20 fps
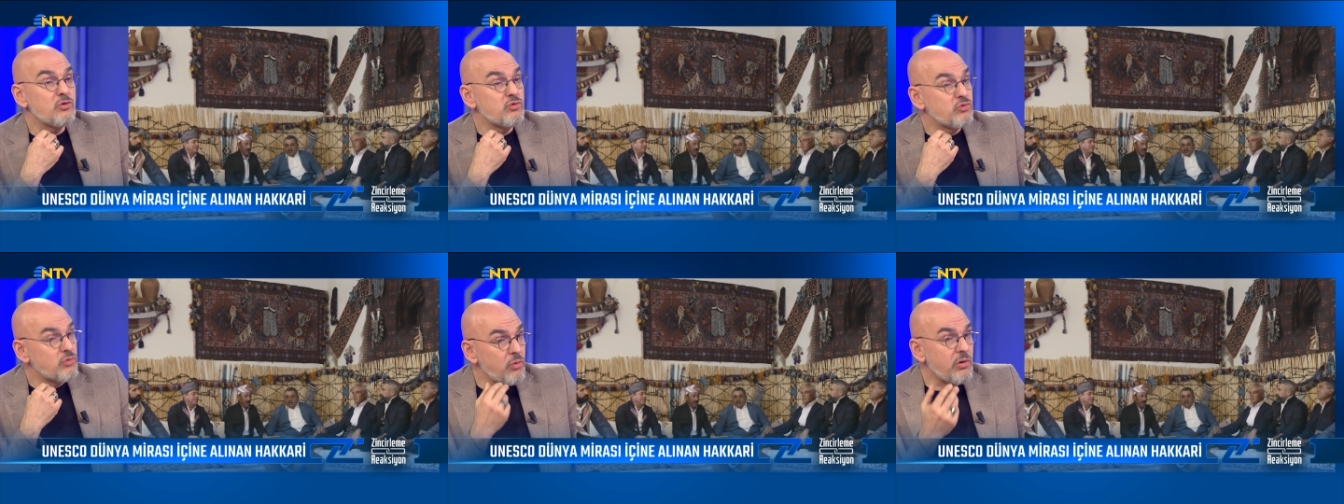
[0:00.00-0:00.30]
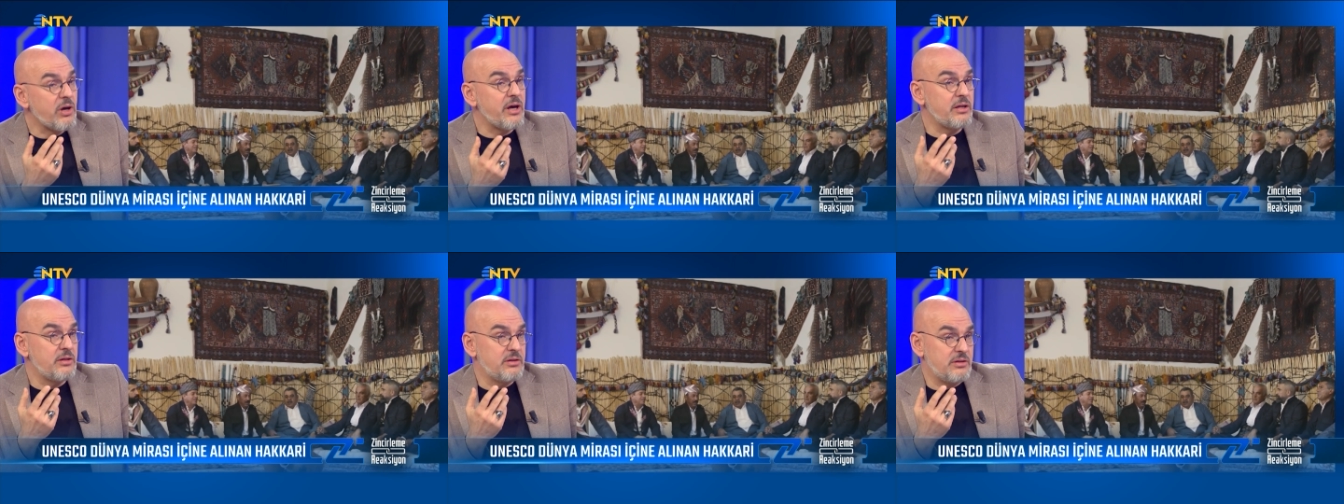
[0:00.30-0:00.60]

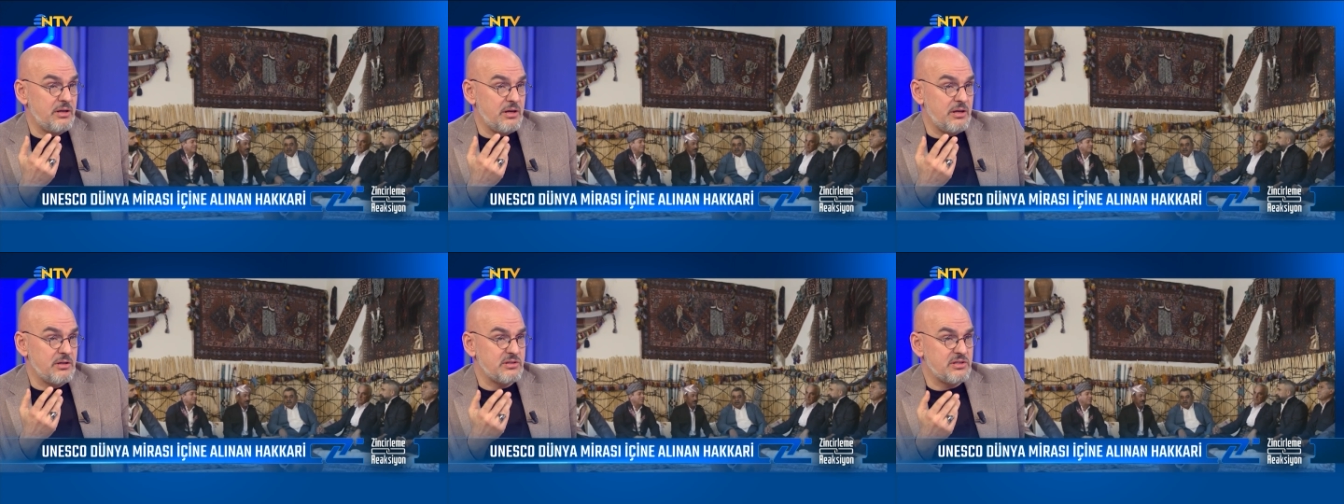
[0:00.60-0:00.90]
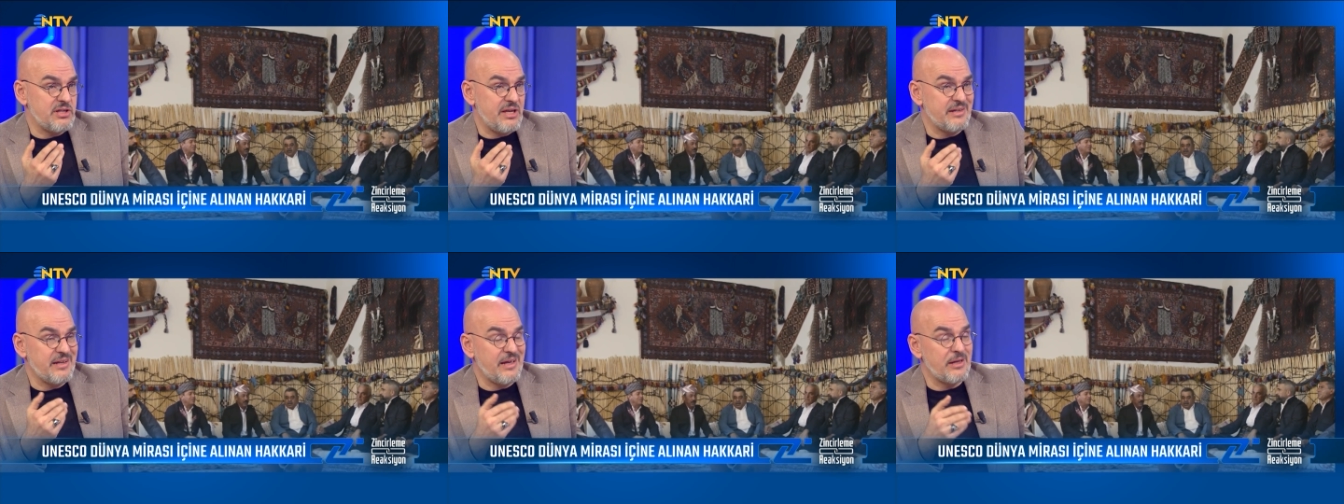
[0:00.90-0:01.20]
Çok
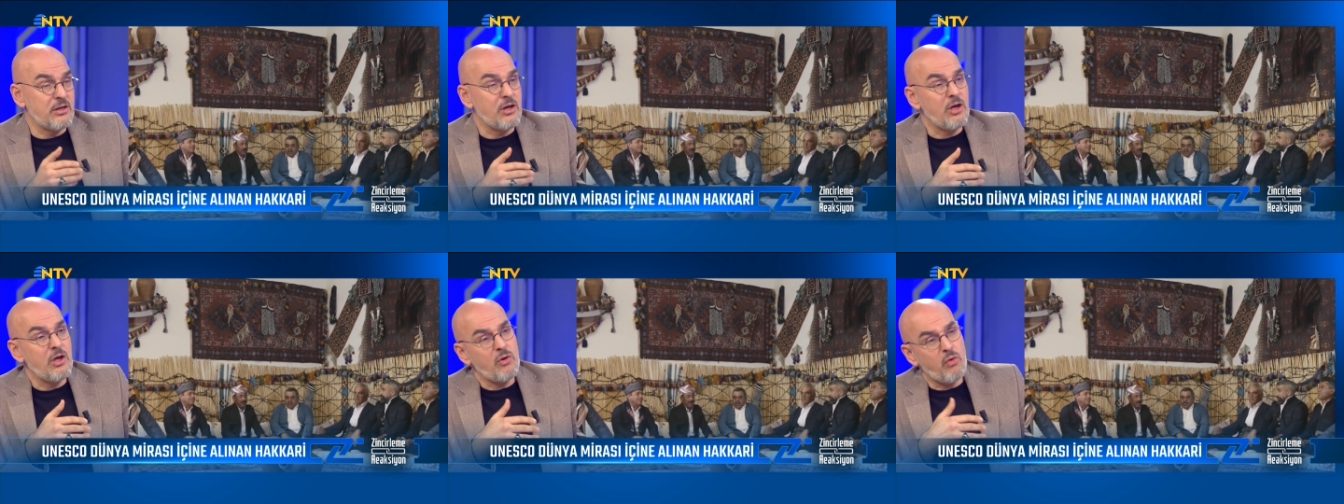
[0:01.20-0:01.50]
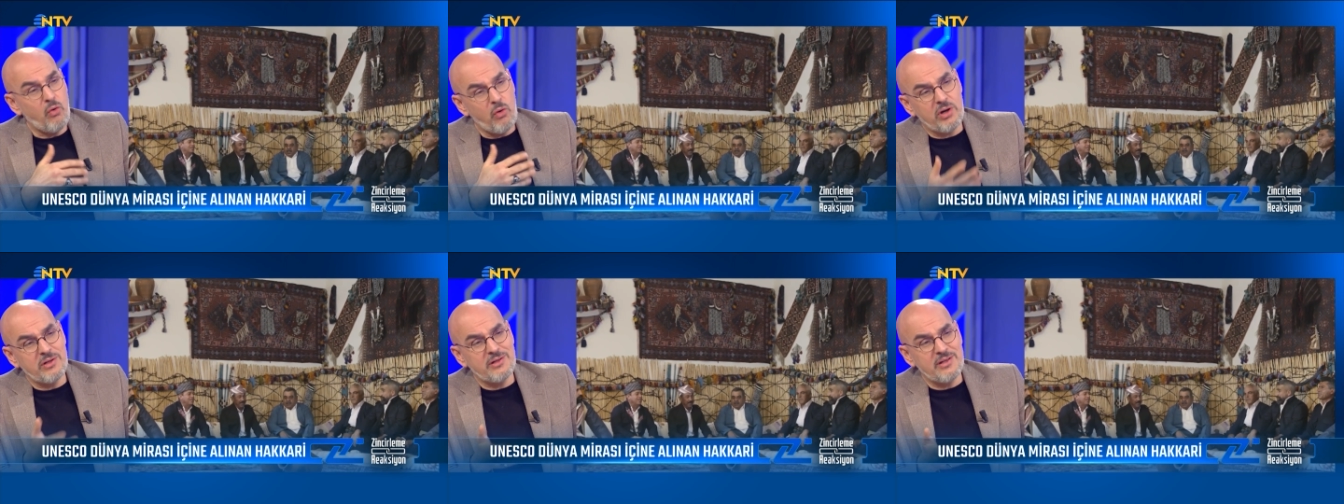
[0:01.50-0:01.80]
enteresan. Yani
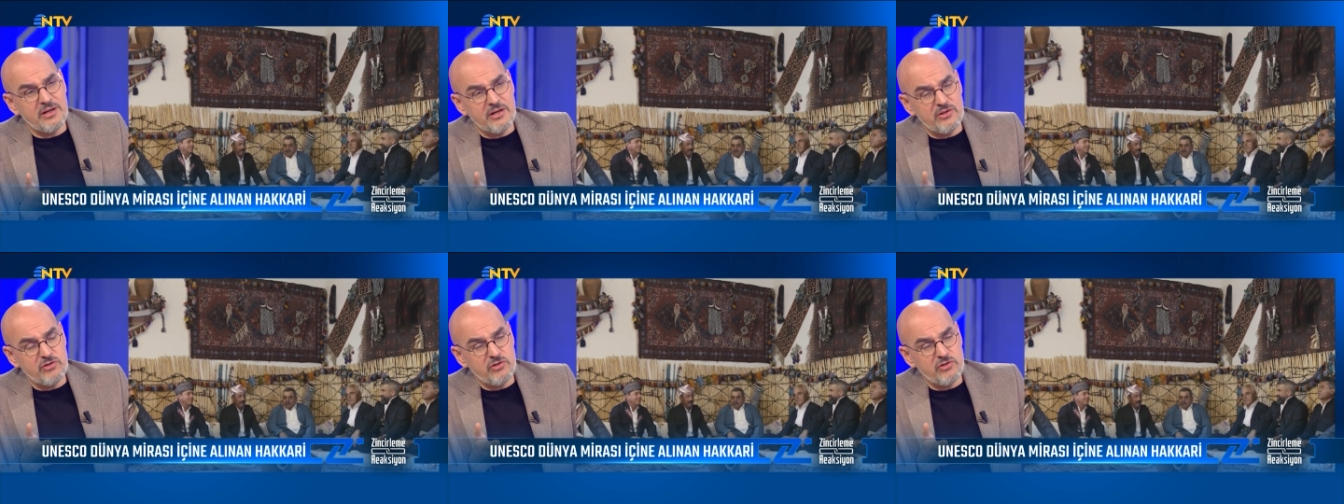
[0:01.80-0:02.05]
o kadar